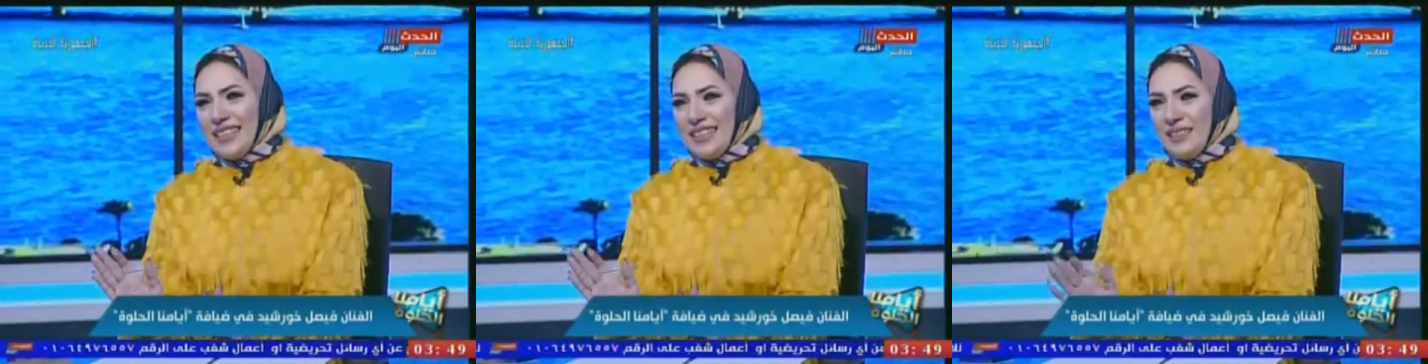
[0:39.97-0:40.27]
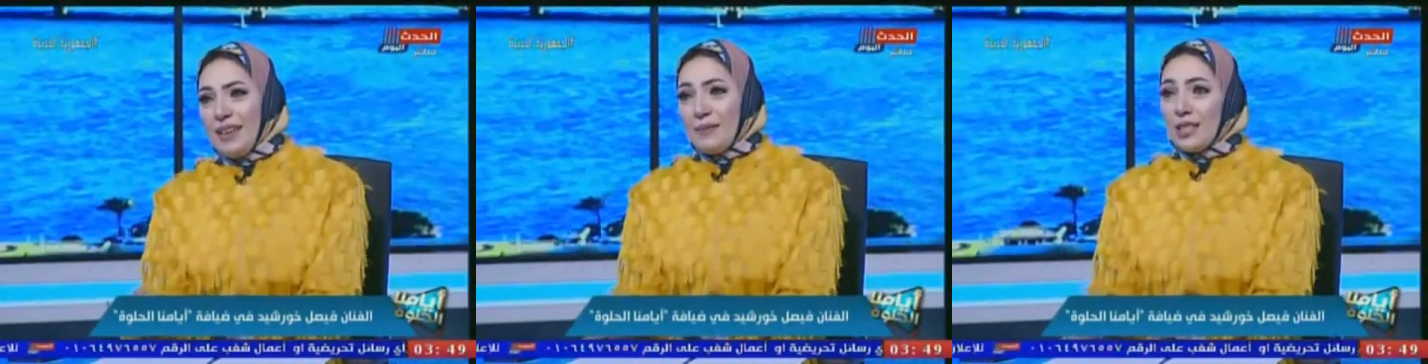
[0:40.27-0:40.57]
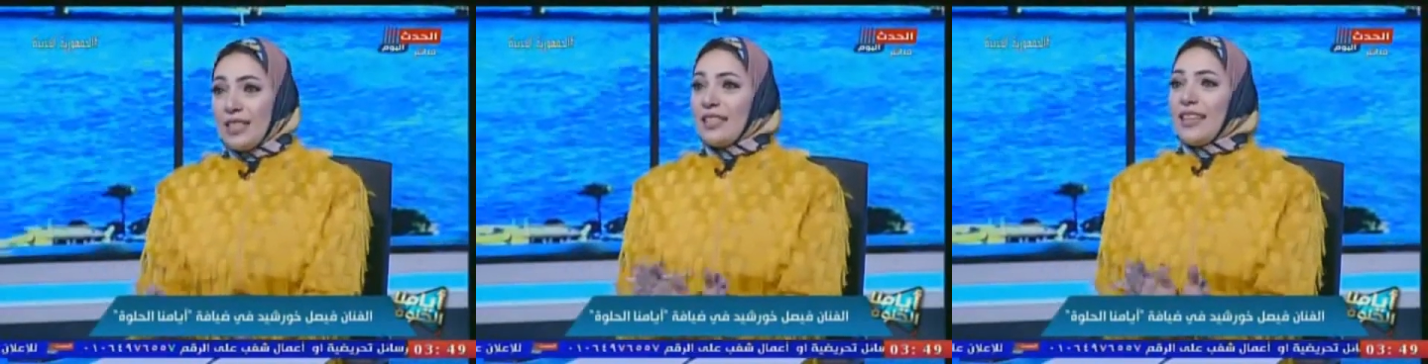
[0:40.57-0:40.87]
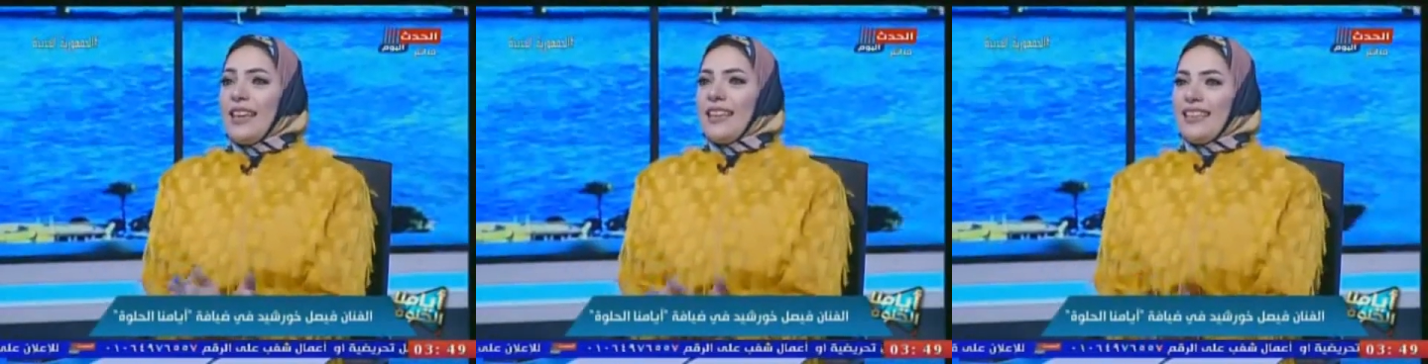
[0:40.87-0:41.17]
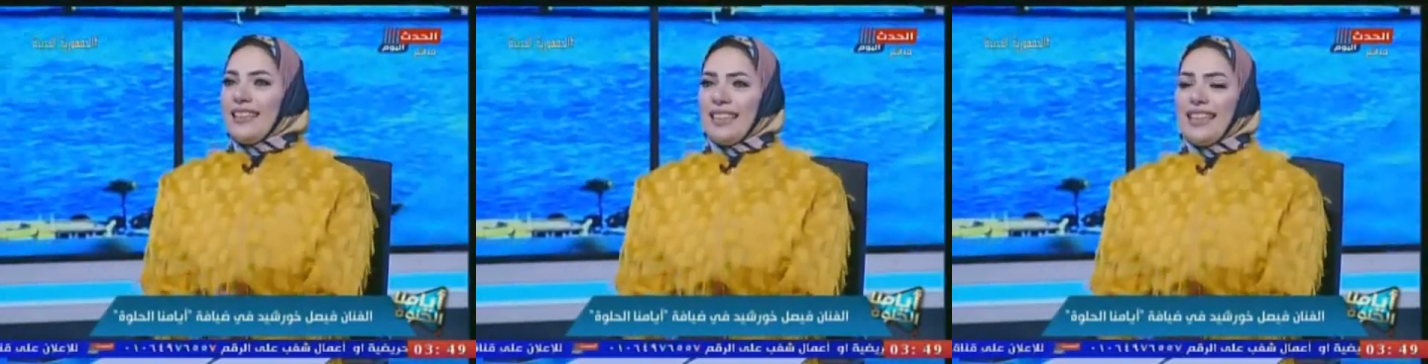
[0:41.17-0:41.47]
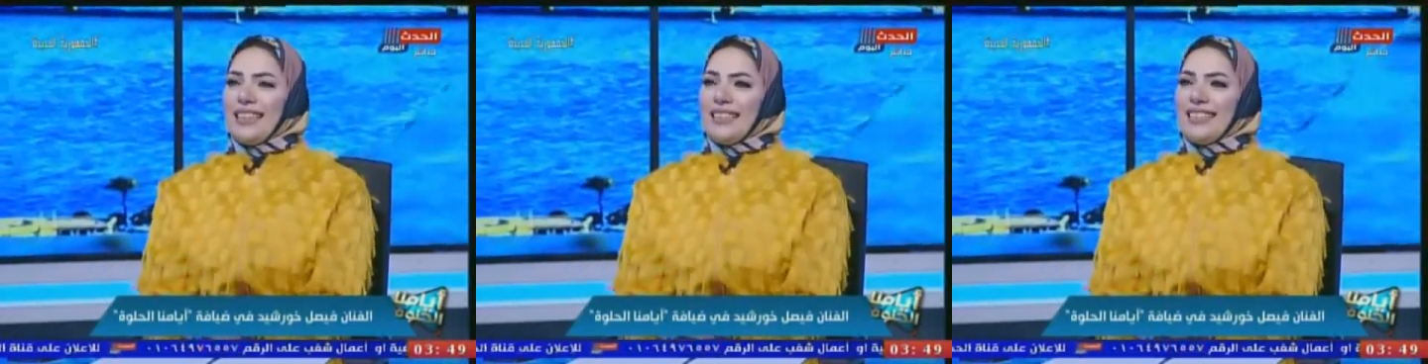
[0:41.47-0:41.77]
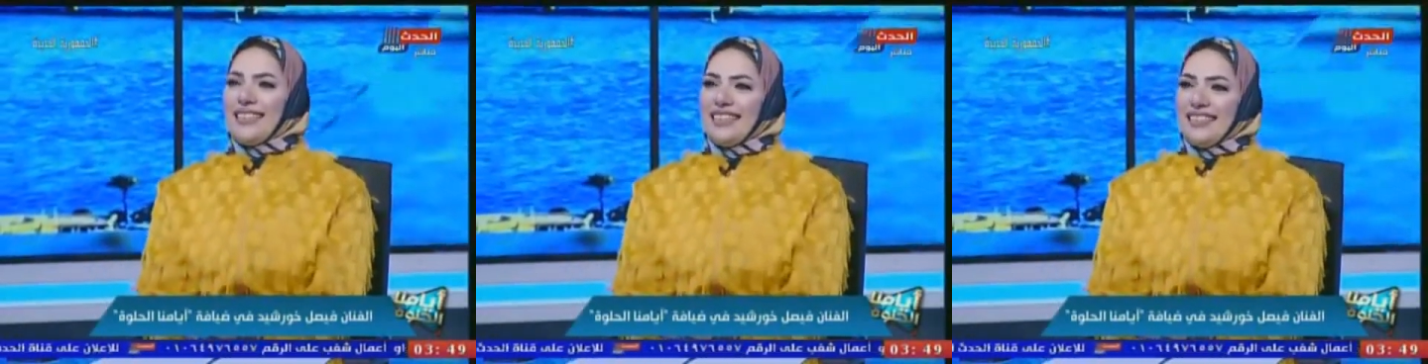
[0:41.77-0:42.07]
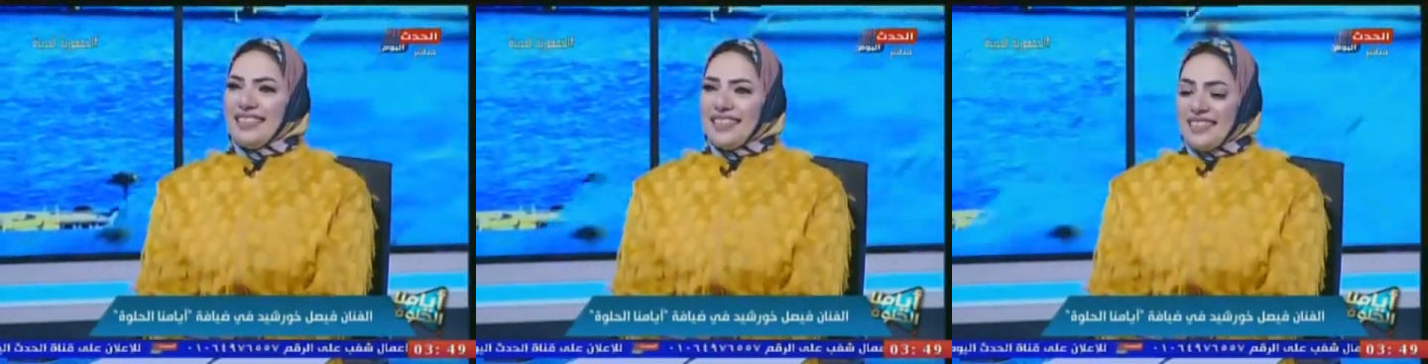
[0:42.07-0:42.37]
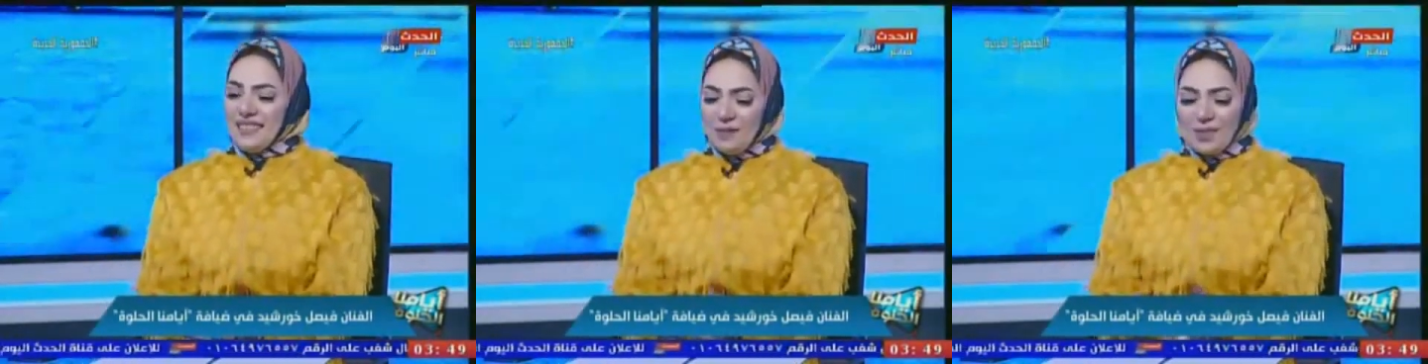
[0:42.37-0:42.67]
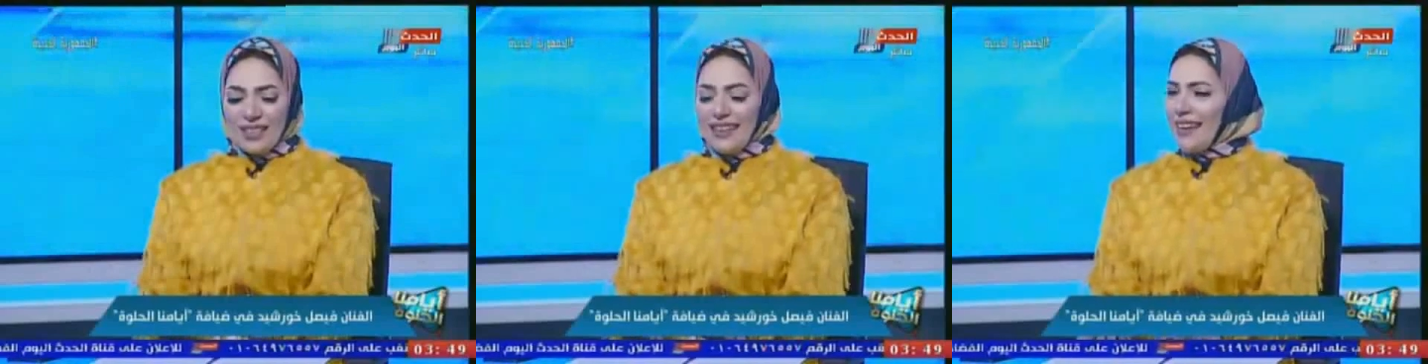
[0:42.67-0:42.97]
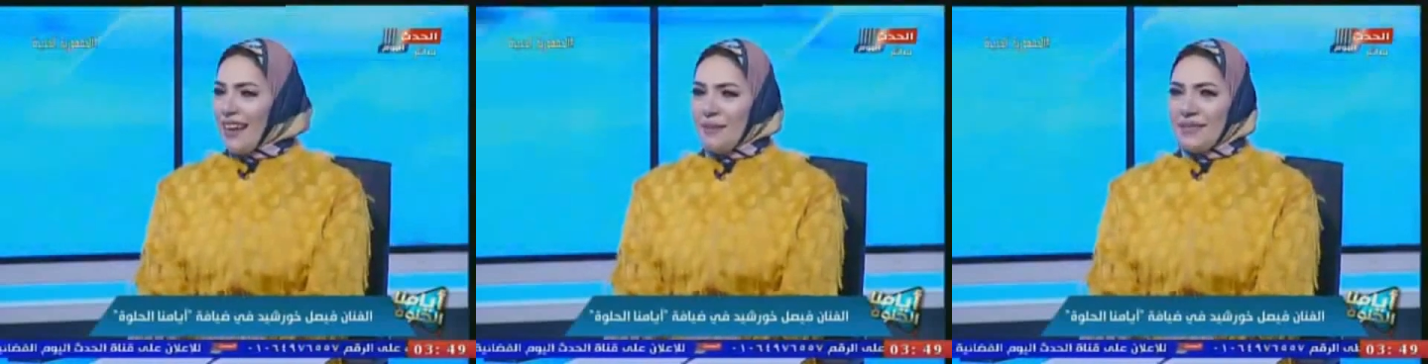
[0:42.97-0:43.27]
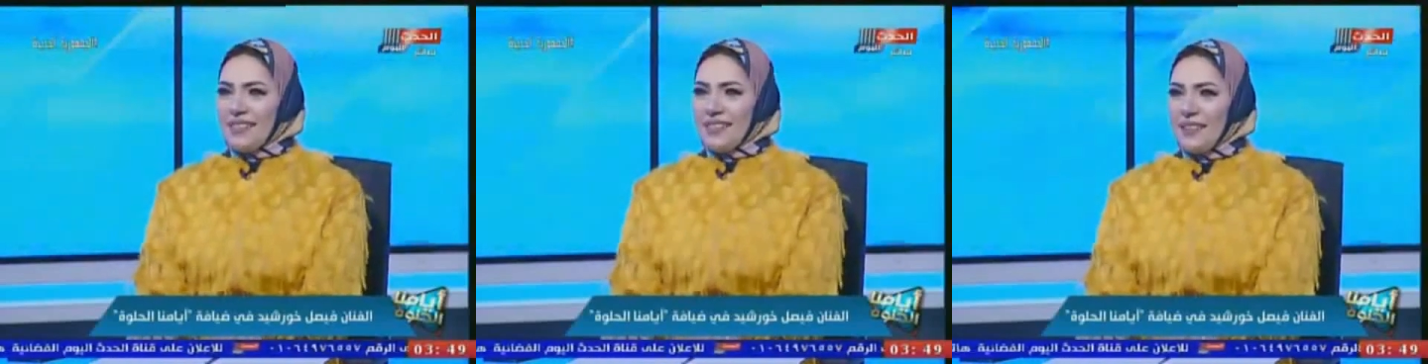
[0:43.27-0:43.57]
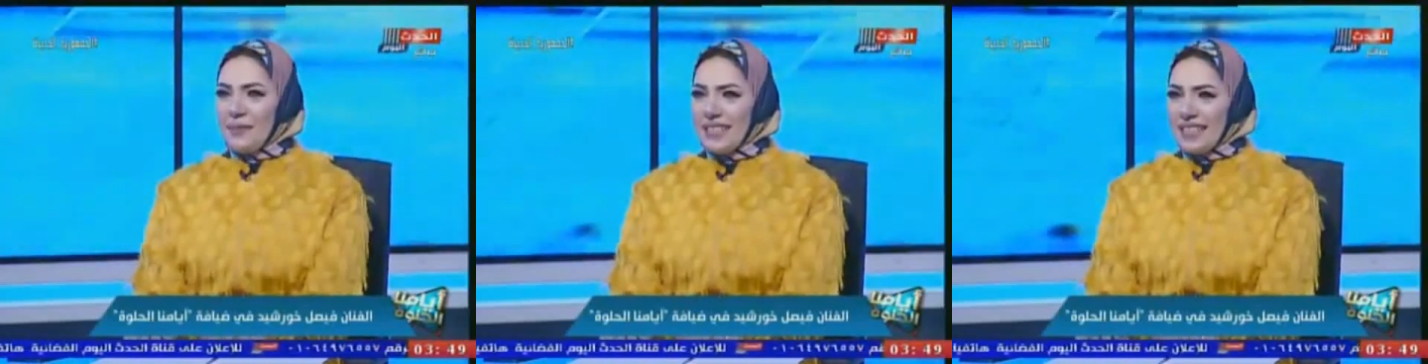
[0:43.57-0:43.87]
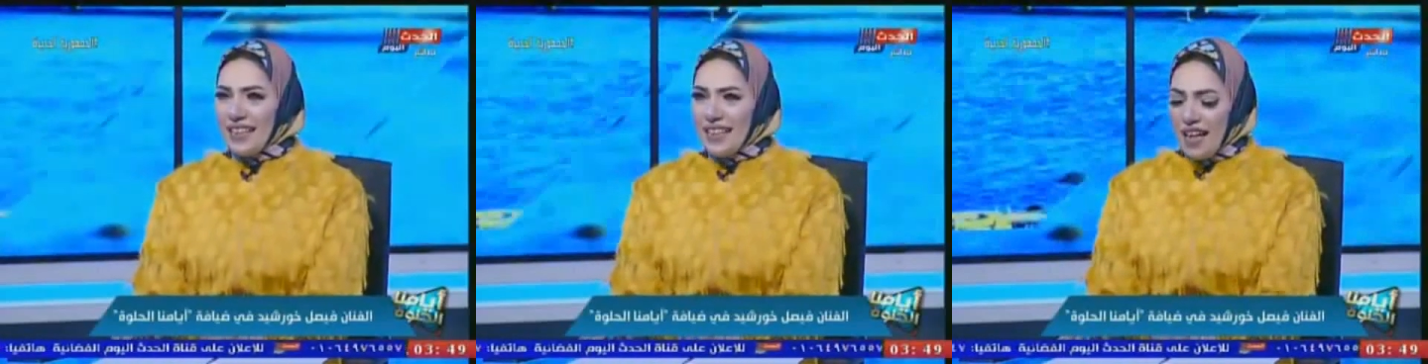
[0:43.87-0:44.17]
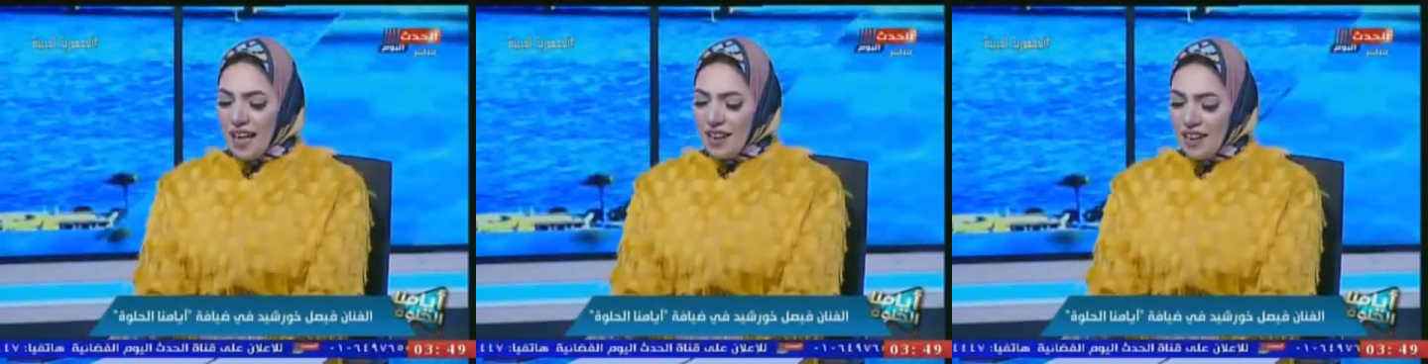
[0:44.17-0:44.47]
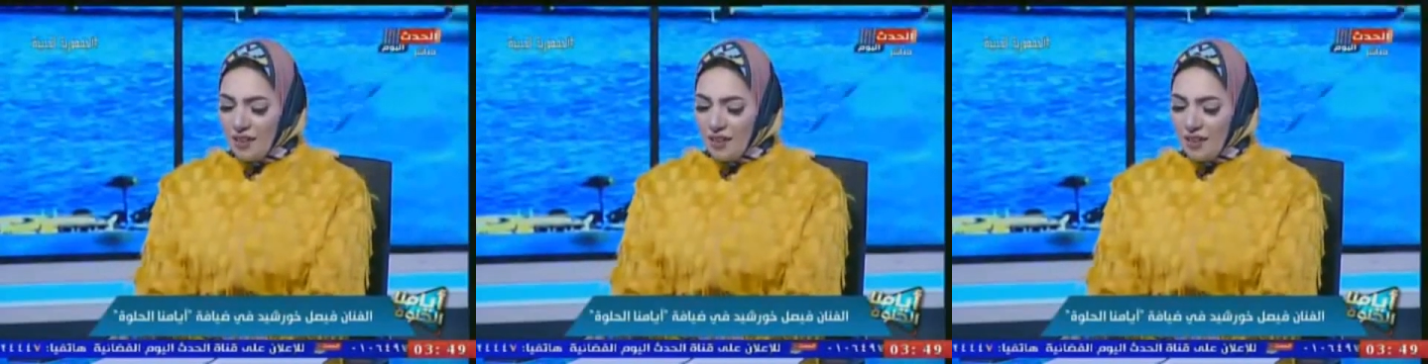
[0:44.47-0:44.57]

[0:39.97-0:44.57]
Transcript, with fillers: النخاع لا مش هنتخانق طيب. ليه مش هتخانق ابدا انا بس ماشي.